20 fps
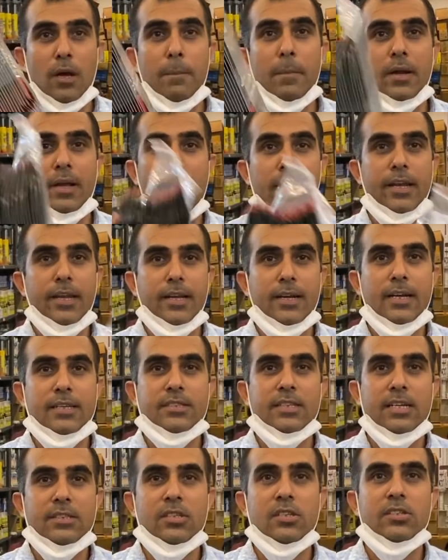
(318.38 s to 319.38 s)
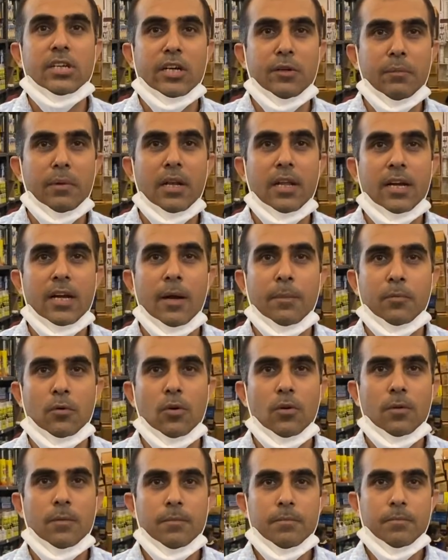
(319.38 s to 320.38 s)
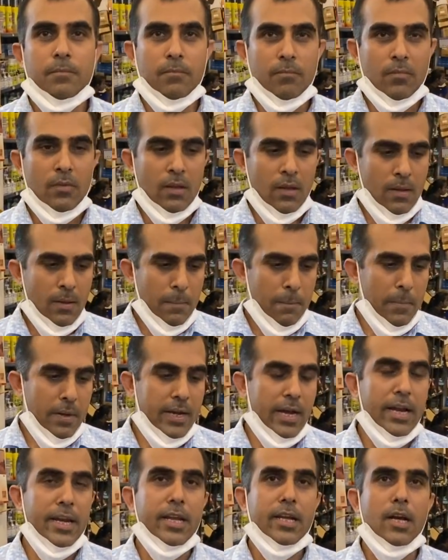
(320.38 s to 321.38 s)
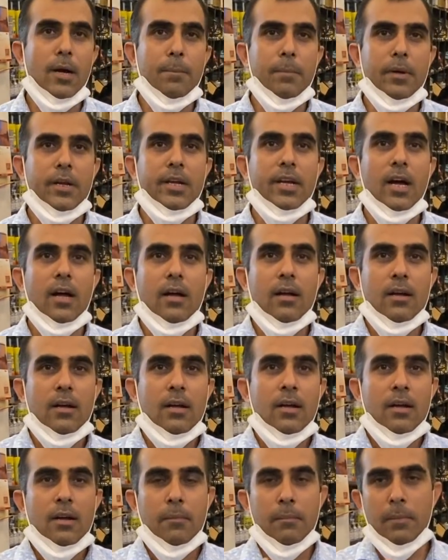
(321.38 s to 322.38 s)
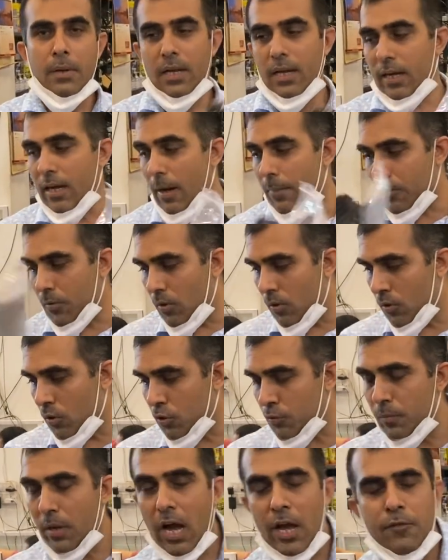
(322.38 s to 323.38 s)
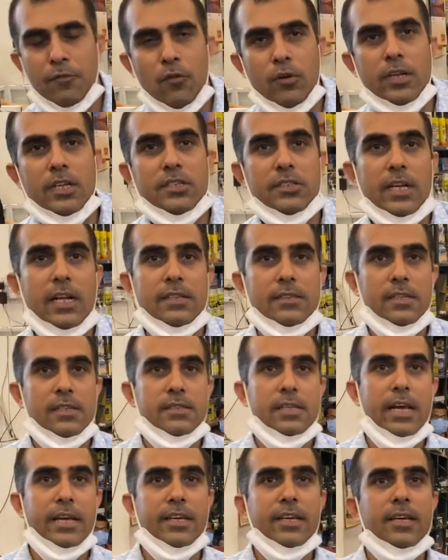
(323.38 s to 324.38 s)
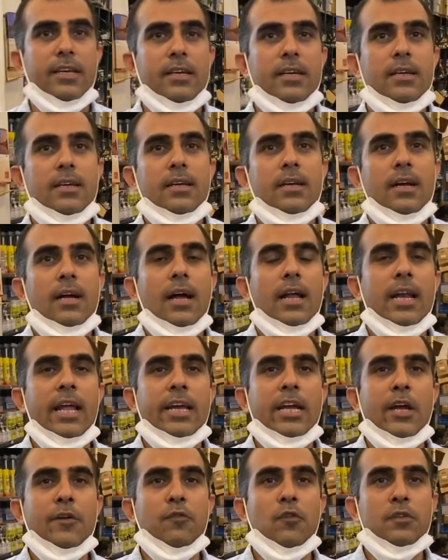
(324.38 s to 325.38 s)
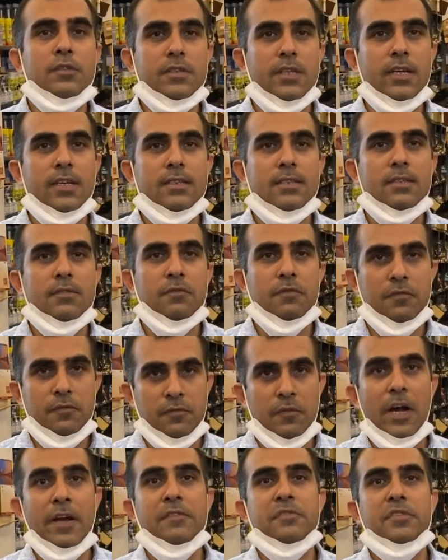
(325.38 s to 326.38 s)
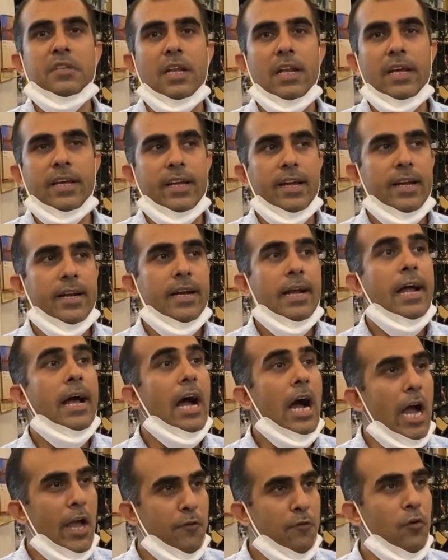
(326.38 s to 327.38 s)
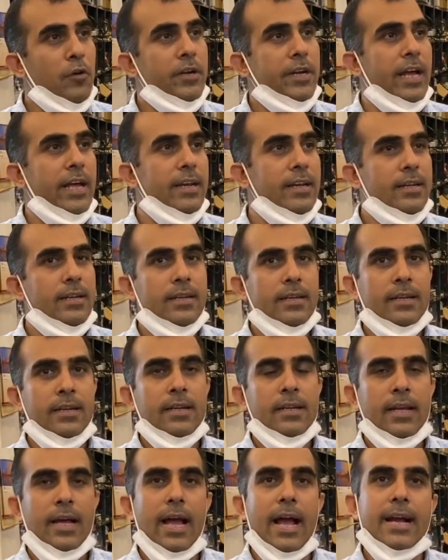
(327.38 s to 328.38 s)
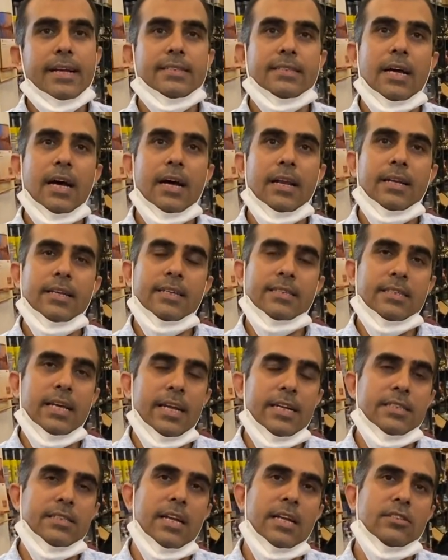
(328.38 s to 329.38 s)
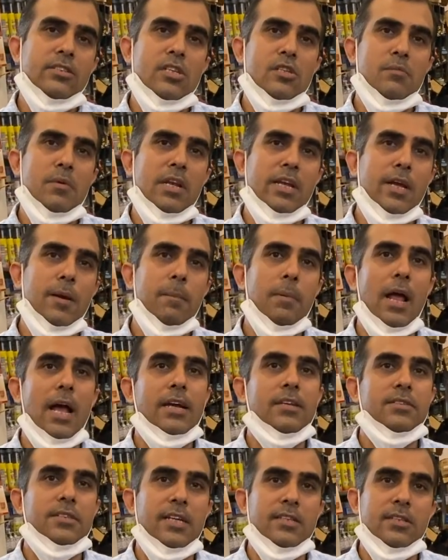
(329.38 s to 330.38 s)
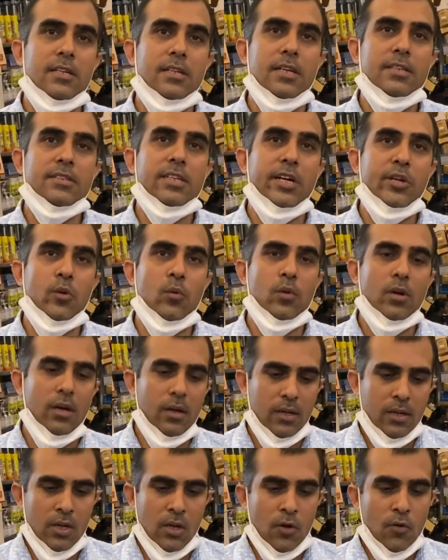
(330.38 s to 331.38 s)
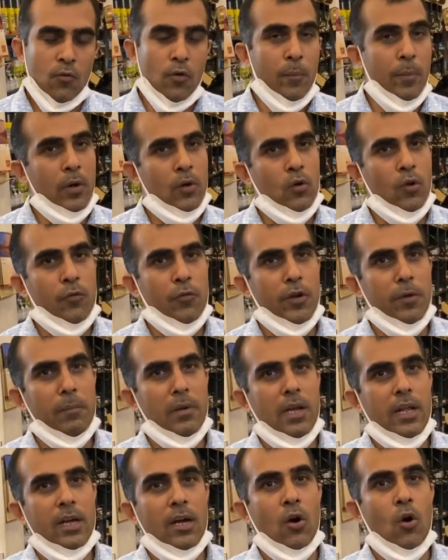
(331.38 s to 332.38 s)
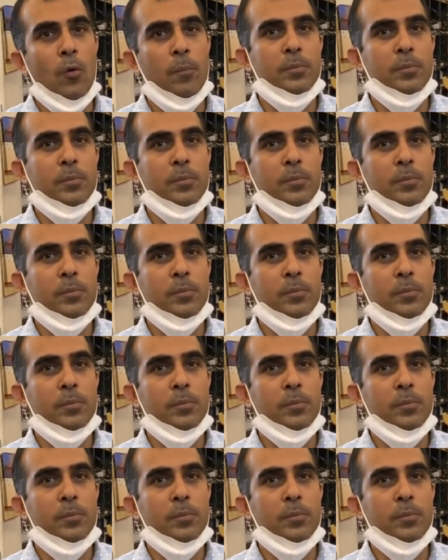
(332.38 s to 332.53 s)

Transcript: का मकैनिक का स्टेंसिल सेट मिलेगा आपको मकैनिक कंपनी का मिलेगा आपको उसमें आईफोन की स्टेंसिल्स आएंगी लाइक आईफोन सिक्स फाइव से लेके आईफोन टेन एक्सा ये सारी स्टेंसिल्स मिलेंगी ब्लैक स्टेंसिल का सेट होगा वो बिल्कुल फ्री मिलेगा